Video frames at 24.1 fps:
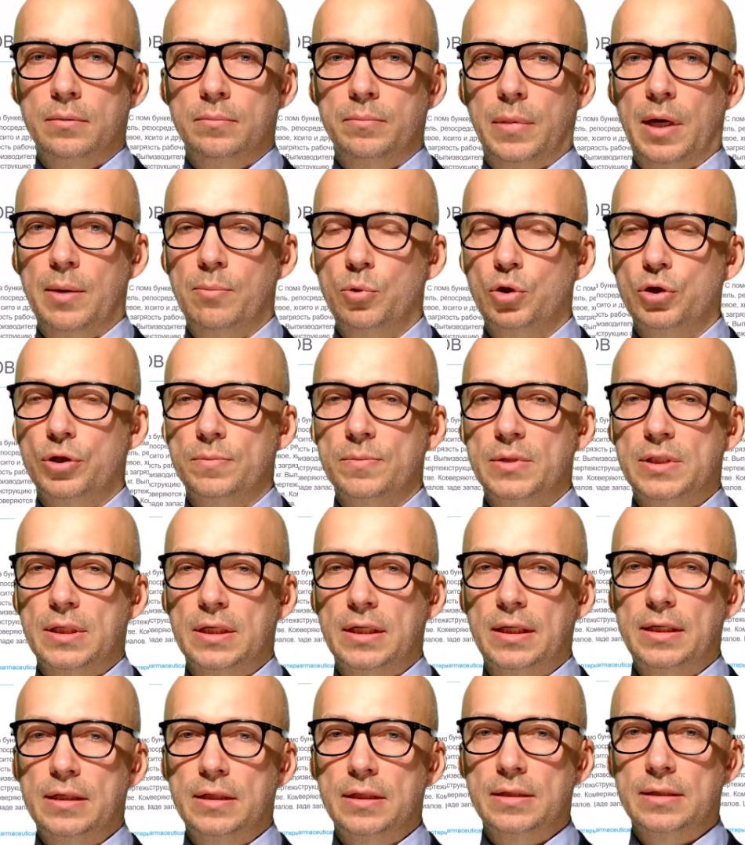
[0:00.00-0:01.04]
Поможем с
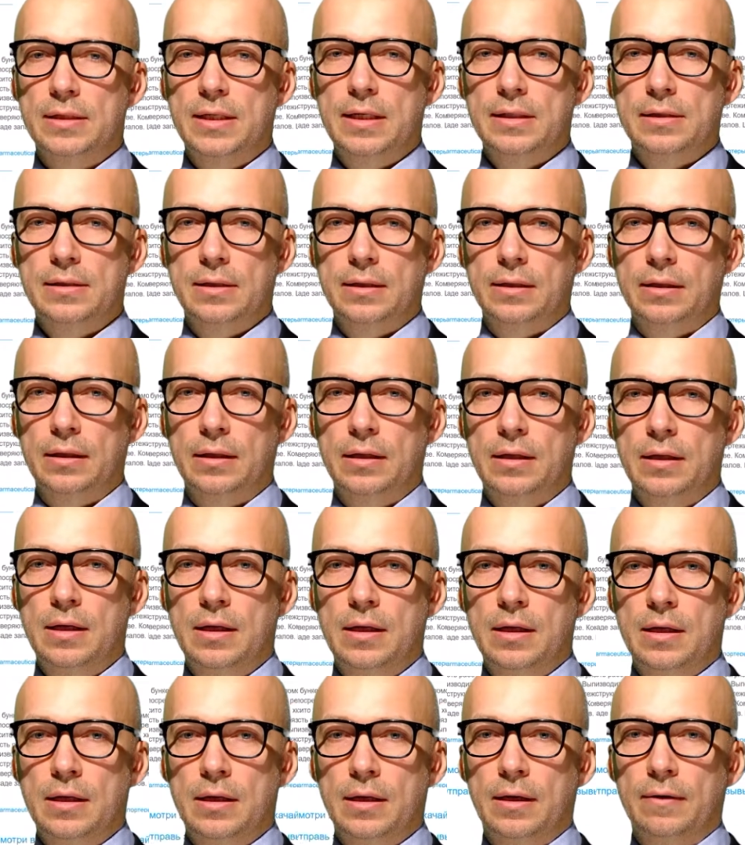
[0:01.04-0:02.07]
организацией
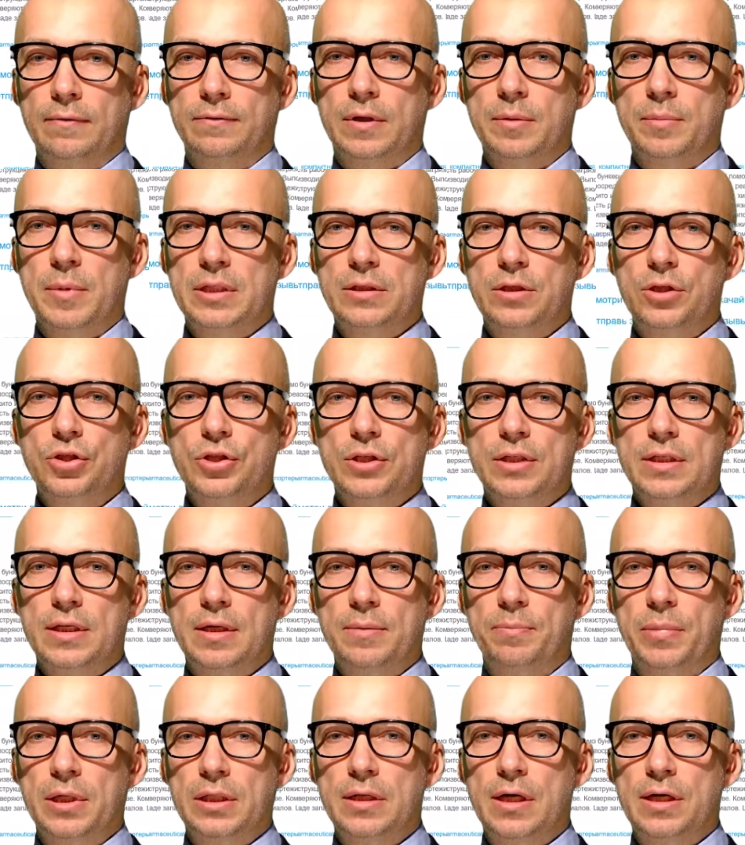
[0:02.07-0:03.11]
автоматической
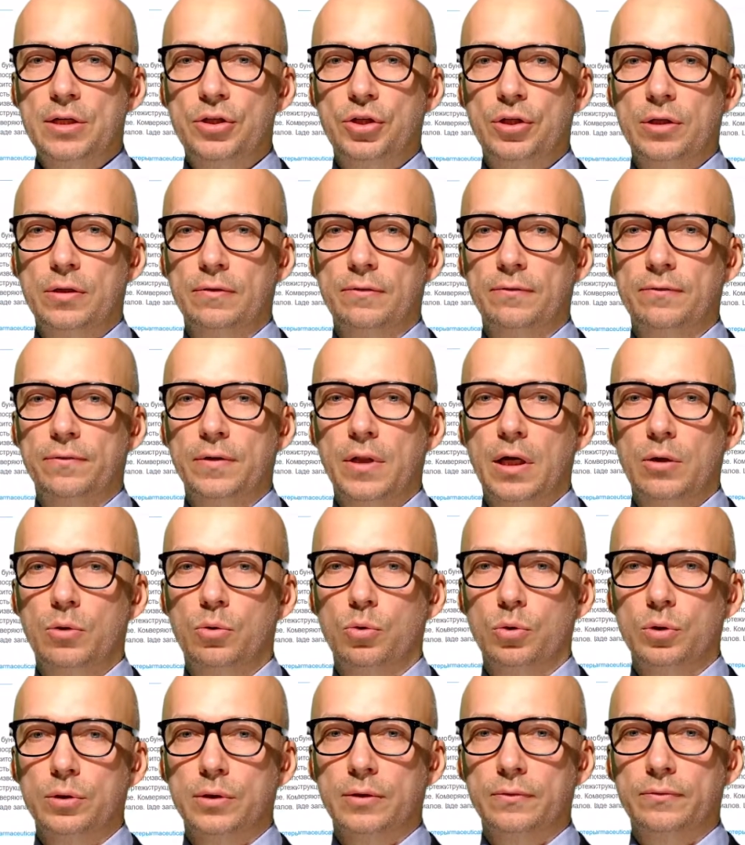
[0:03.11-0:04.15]
подачи
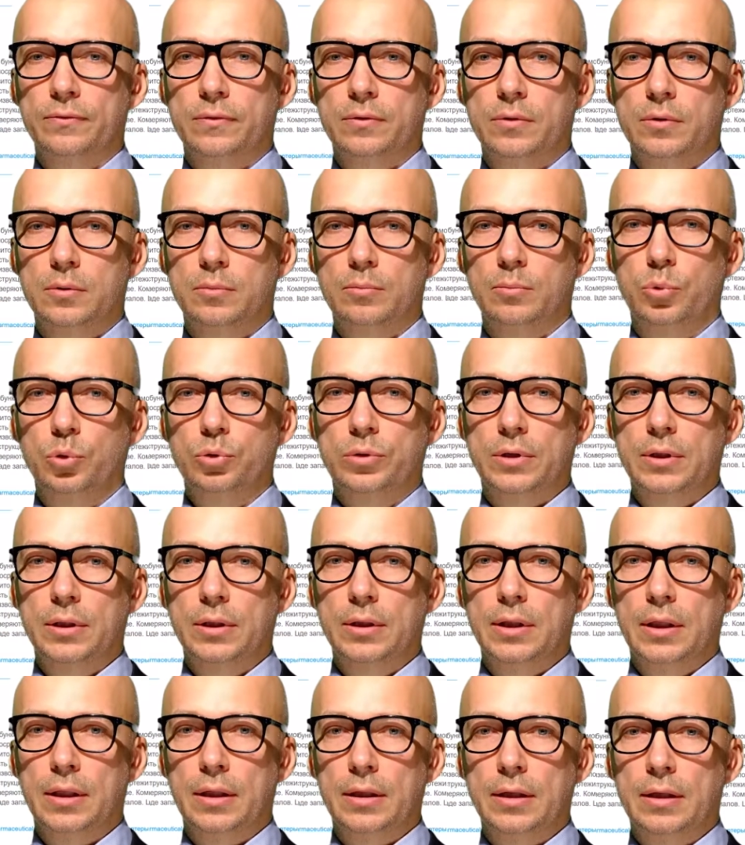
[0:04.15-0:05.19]
флаконов,
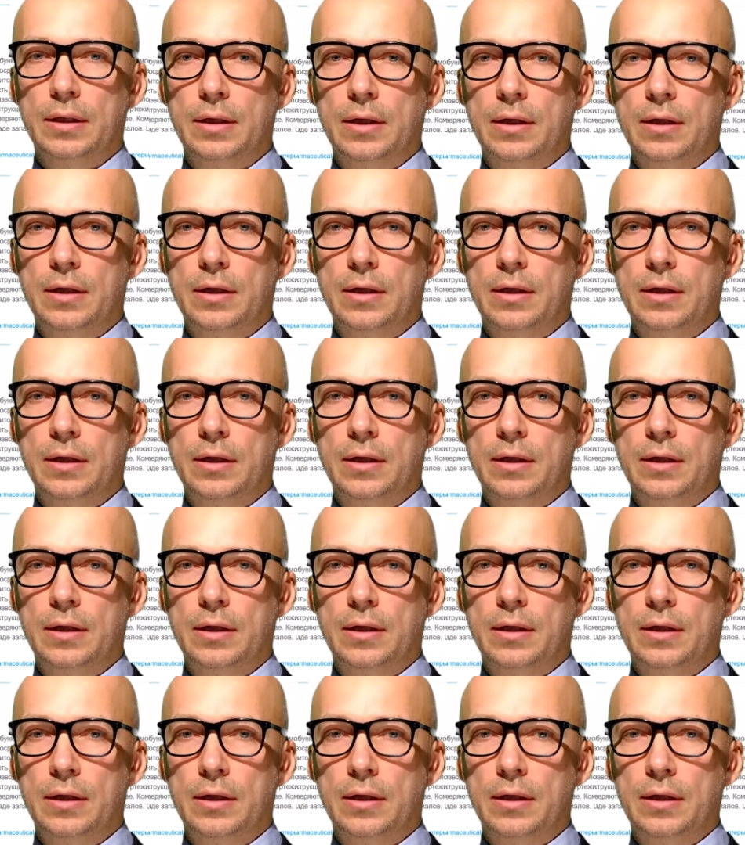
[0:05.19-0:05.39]
бутылок,